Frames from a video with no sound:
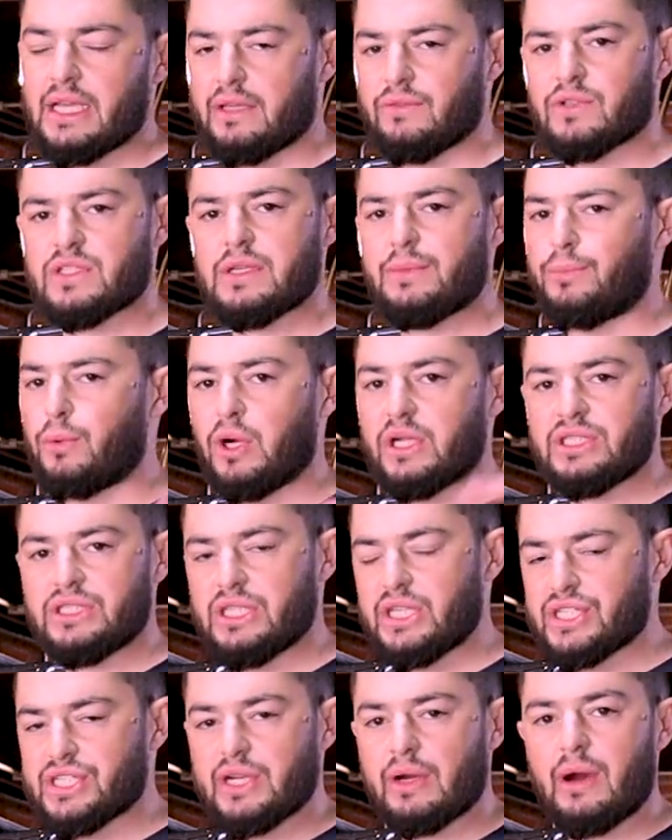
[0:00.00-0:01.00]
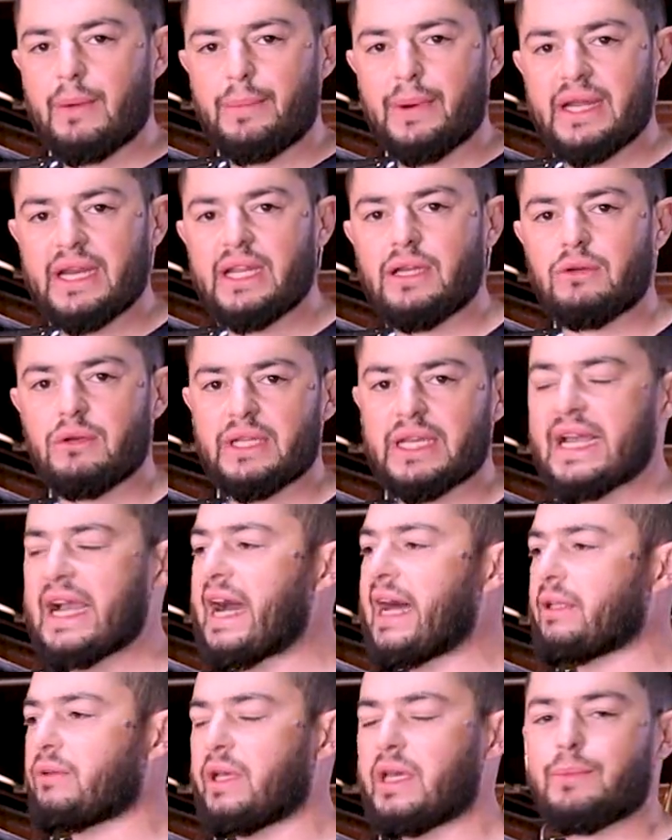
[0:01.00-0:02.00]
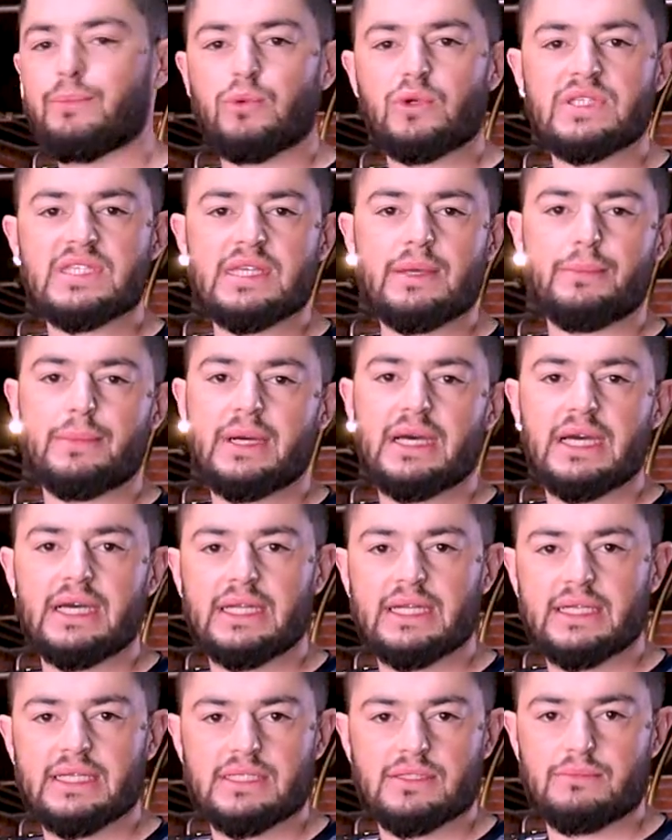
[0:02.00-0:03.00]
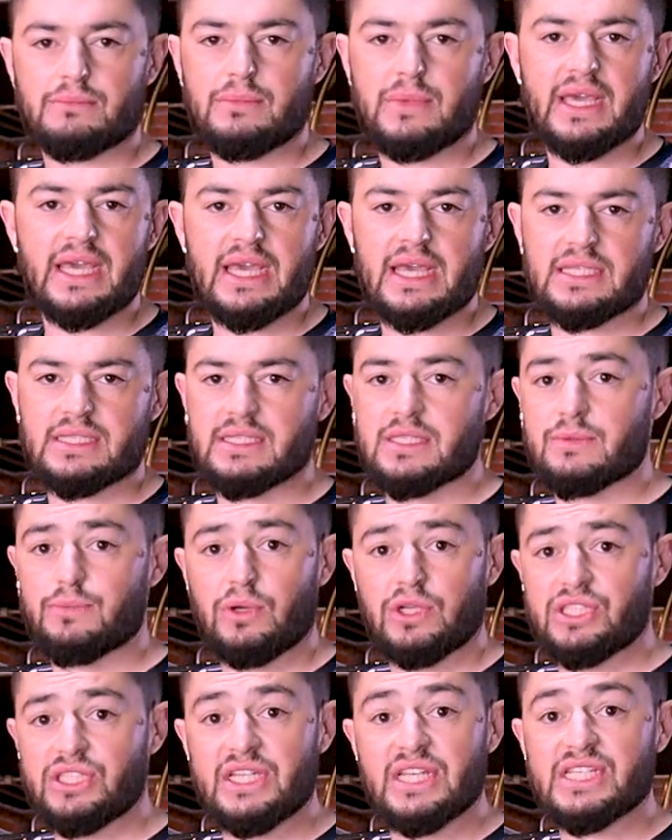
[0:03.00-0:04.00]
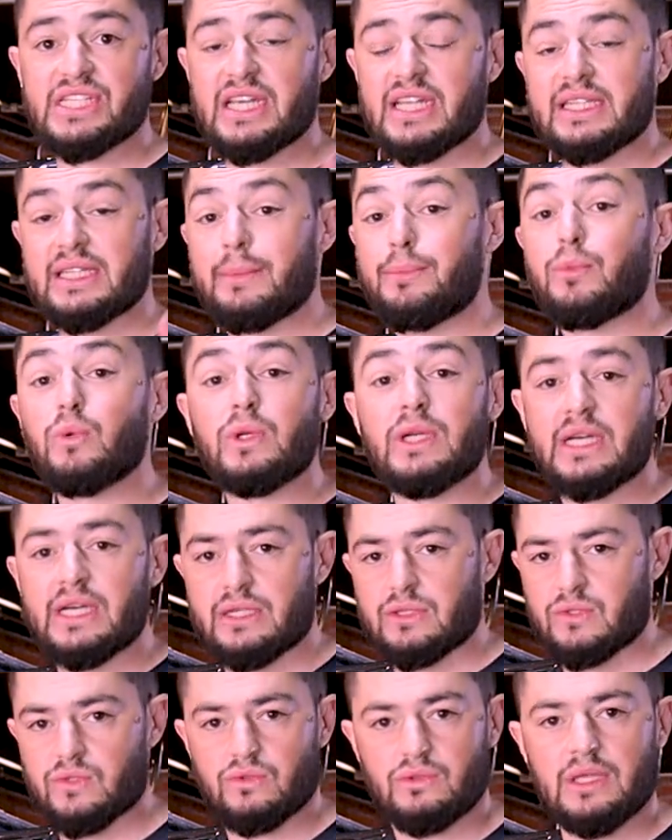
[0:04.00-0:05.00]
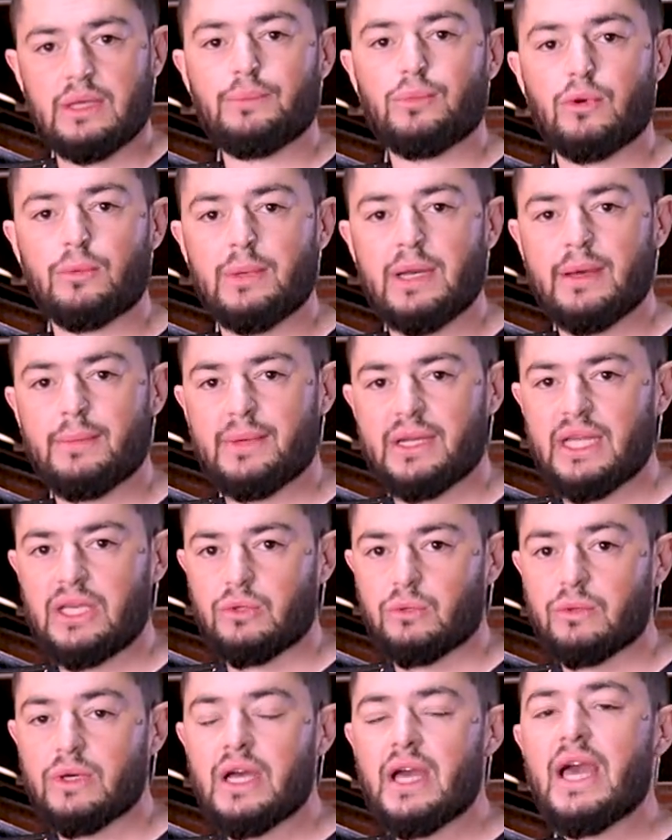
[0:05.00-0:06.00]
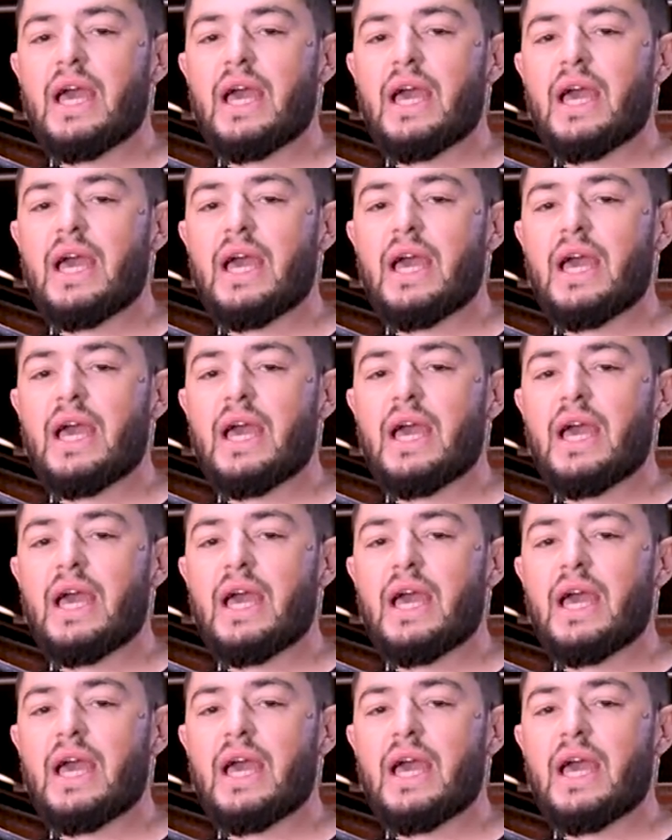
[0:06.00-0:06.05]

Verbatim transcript: E você pode deixar o aparelho ligado aí por semanas, meses, pode deixar até por anos, não tem problema nenhum.